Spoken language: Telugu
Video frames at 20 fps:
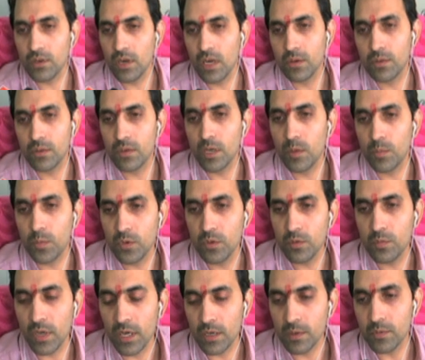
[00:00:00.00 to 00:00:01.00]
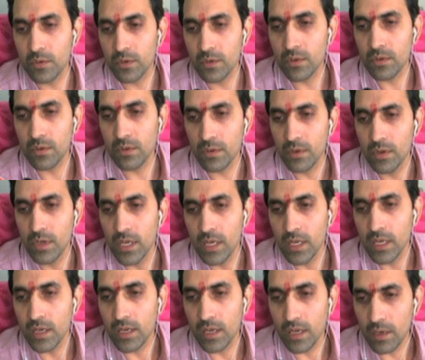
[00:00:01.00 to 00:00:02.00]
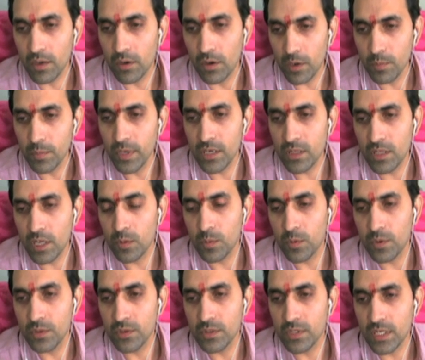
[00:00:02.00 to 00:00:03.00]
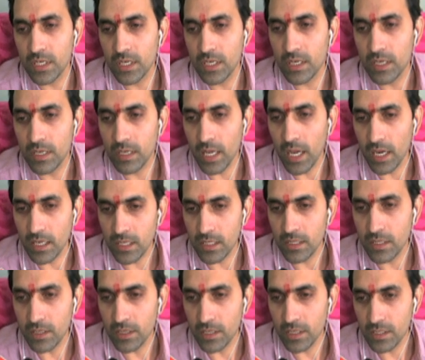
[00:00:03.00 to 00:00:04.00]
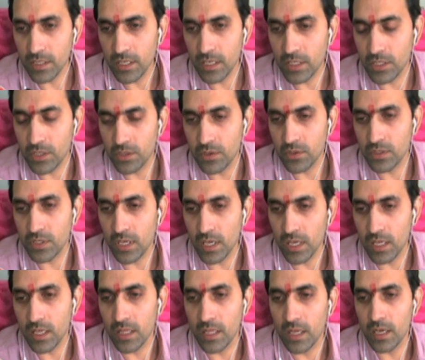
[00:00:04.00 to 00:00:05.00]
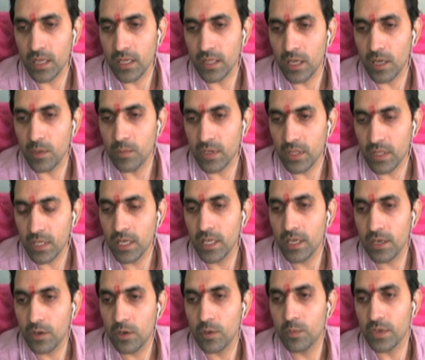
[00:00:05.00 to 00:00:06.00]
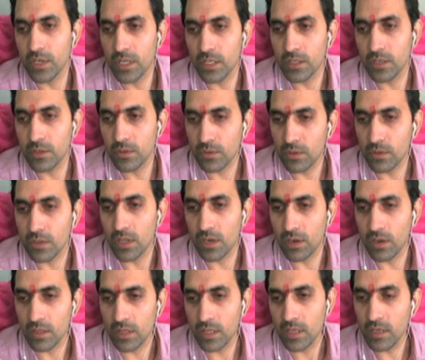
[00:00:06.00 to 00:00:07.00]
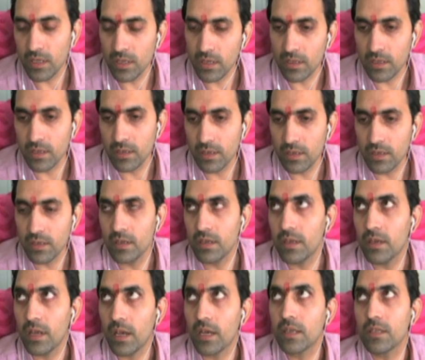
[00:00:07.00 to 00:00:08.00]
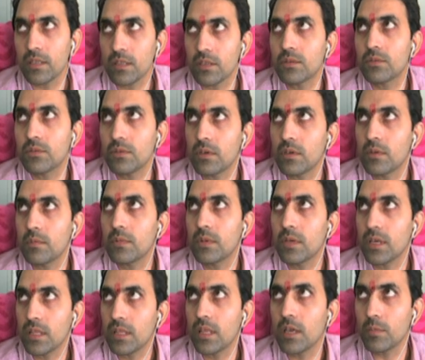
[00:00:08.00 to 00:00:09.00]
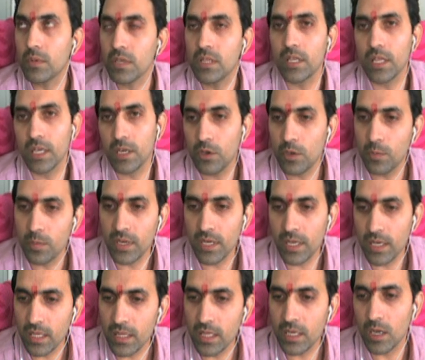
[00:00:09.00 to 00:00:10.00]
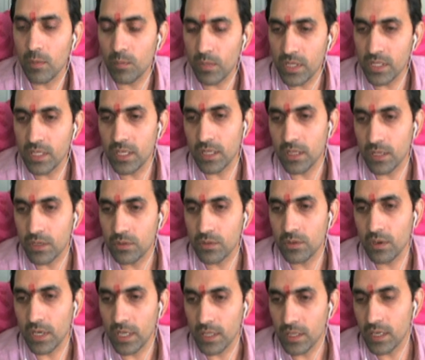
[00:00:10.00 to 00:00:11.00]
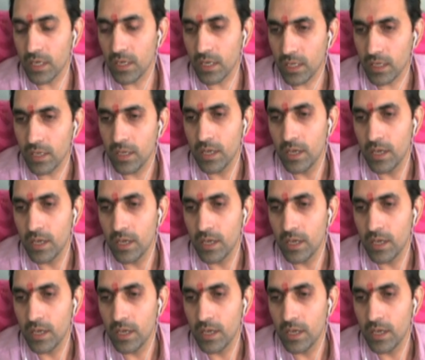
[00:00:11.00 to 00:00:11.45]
కార్డు ఉన్నప్పుడు మనము గవర్నమెంట్ తరపు నుంచి యాక్షన్ ఇనిషియేట్ చేయవచ్చా లేదా అనే దాని మీద లీగల్ ఒపీనియన్ తీసుకున్న తర్వాత యాక్షన్ తీసుకుంటాం దాని మీద లీగల్ ఒపీనియన్ అయితే కంపల్సరీ తీసుకోవాలి ఎందుకంటే